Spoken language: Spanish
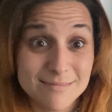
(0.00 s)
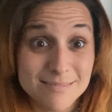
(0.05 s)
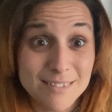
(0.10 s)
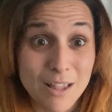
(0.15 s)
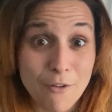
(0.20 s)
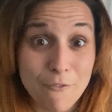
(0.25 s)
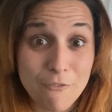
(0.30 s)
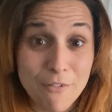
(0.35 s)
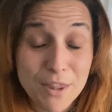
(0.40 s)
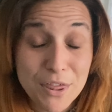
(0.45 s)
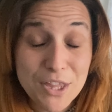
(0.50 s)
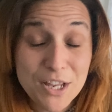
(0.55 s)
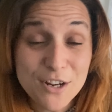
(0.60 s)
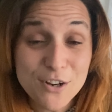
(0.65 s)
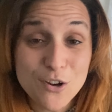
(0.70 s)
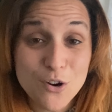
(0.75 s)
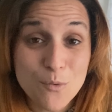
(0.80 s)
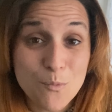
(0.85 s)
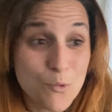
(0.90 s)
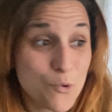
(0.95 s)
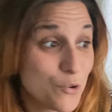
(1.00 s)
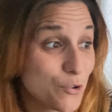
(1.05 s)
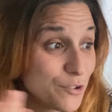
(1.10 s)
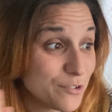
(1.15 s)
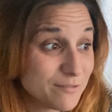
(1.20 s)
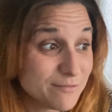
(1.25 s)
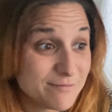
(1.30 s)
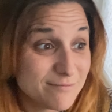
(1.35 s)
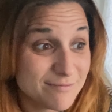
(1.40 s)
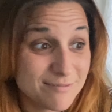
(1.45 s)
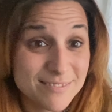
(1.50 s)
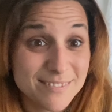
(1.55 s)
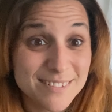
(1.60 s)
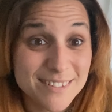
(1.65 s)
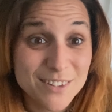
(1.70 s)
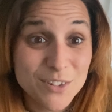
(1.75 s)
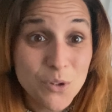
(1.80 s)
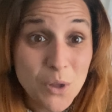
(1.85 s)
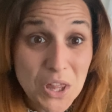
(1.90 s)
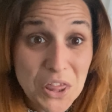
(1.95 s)
tan fácil como
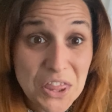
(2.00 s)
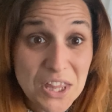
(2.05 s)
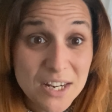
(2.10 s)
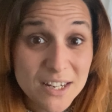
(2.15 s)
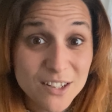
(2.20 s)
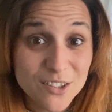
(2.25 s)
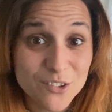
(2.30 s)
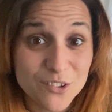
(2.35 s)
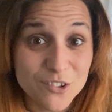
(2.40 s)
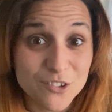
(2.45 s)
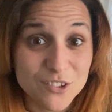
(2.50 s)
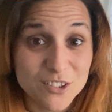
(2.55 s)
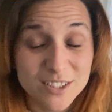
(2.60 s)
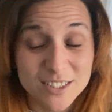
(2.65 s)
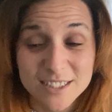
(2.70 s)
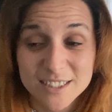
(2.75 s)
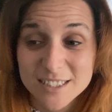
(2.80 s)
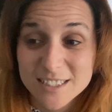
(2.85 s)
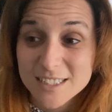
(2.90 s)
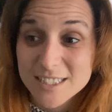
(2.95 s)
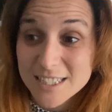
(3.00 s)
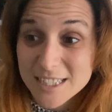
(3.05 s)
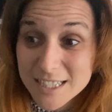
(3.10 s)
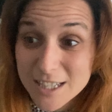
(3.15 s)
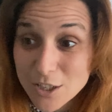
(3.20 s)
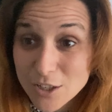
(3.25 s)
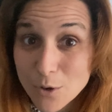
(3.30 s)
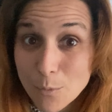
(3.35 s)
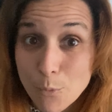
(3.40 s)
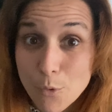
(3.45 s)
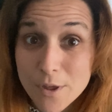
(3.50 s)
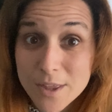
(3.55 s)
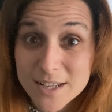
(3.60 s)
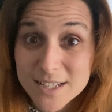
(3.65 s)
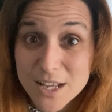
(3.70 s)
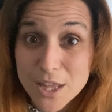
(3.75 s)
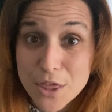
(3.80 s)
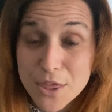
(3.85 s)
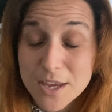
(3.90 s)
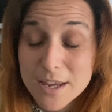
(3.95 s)
no hacerlo. Si lo
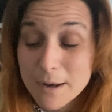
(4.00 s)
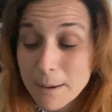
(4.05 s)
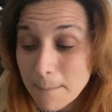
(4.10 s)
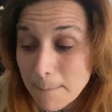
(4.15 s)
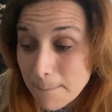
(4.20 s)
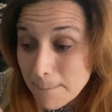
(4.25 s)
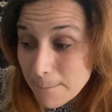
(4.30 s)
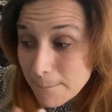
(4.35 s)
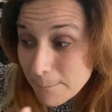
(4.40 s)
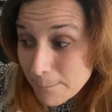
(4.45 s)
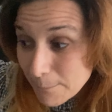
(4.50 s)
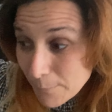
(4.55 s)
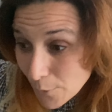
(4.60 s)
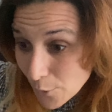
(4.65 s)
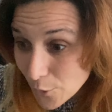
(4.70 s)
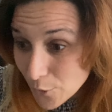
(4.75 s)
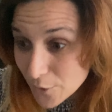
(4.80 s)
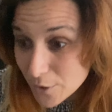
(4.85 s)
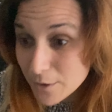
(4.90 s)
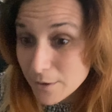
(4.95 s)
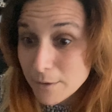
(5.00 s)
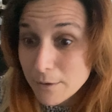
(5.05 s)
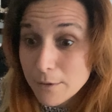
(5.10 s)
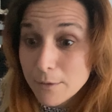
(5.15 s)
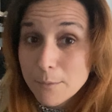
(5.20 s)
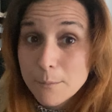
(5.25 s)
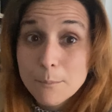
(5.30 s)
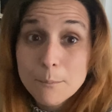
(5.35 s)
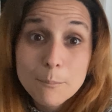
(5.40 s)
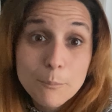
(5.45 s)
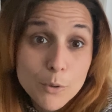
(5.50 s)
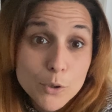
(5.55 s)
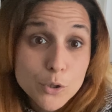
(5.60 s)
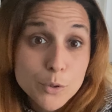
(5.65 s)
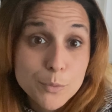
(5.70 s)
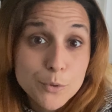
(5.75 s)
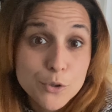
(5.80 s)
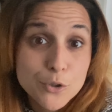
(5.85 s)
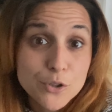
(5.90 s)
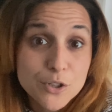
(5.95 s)
puedes hacer por un
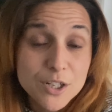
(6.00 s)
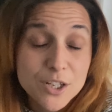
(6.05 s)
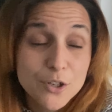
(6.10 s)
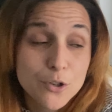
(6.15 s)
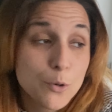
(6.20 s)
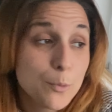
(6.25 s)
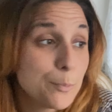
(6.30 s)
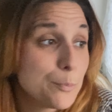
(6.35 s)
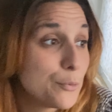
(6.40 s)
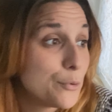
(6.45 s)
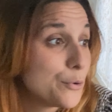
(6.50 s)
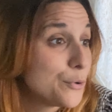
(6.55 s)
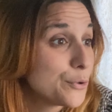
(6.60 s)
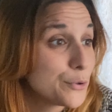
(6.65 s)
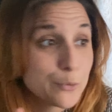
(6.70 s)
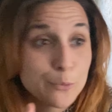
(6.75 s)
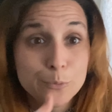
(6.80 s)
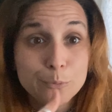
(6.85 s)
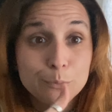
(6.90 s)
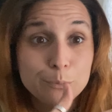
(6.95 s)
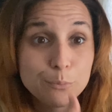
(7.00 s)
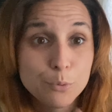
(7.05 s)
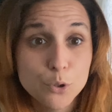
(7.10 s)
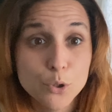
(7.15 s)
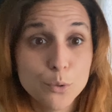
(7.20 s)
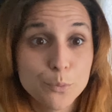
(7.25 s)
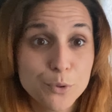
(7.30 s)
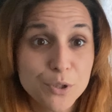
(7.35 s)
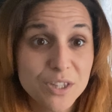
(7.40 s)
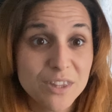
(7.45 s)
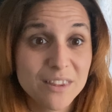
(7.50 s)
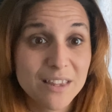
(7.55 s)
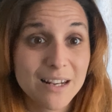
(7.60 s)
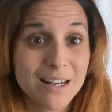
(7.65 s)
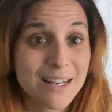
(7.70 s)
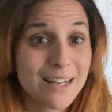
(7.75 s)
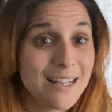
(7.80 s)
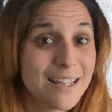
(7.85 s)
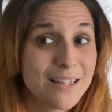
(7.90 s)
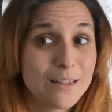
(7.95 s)
voto por correo, por un voto por
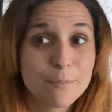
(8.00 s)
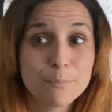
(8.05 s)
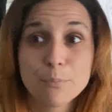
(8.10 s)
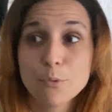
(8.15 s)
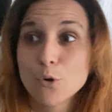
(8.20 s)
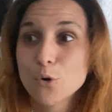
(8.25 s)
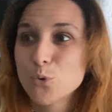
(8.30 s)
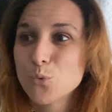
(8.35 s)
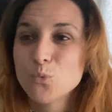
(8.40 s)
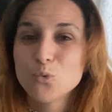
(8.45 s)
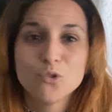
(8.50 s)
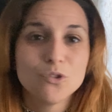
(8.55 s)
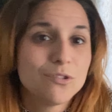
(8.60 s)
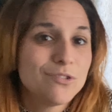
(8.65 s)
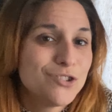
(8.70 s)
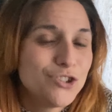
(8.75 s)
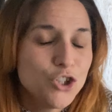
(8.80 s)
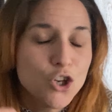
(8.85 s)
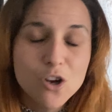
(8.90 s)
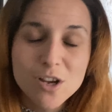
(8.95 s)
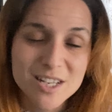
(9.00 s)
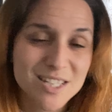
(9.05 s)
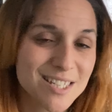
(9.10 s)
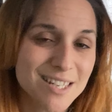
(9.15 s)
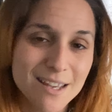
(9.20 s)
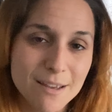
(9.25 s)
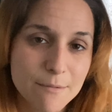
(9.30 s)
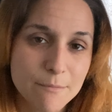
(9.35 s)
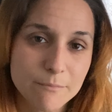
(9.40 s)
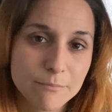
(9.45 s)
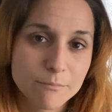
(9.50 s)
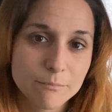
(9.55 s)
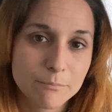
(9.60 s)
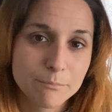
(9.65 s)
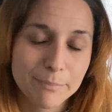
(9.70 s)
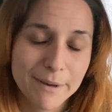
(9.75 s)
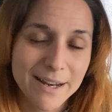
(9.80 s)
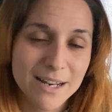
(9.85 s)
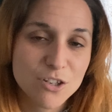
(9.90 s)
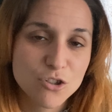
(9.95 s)
internet, por un yo que sé,
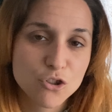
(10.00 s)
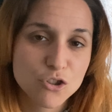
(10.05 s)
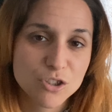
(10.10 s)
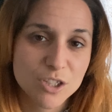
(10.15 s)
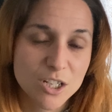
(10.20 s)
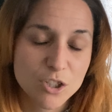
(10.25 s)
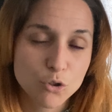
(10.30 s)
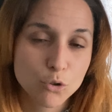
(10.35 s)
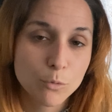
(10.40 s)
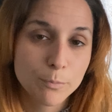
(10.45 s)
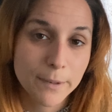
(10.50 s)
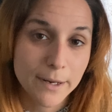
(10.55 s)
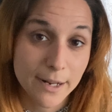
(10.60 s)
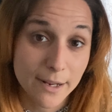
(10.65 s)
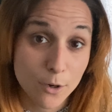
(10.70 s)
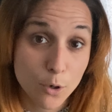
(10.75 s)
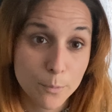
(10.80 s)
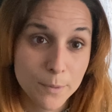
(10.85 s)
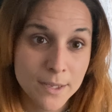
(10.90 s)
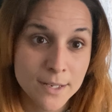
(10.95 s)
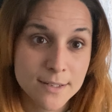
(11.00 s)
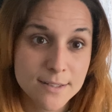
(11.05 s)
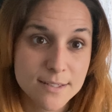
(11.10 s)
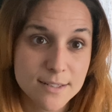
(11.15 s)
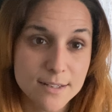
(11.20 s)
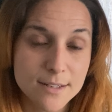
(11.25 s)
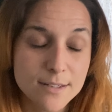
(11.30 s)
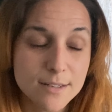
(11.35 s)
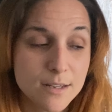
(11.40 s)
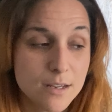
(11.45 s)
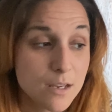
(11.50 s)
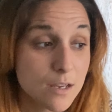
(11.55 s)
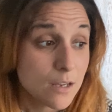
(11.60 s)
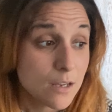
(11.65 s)
mm, para eso estás tú, para que lo pienses,